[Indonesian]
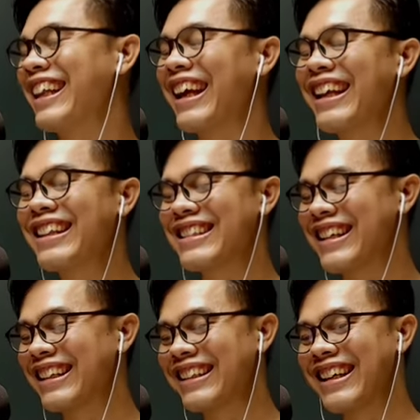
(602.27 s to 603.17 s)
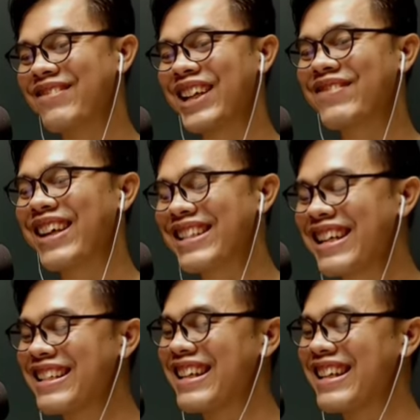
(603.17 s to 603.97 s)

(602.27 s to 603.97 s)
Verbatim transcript: Keren sedang tidak ya, baik-baik saja.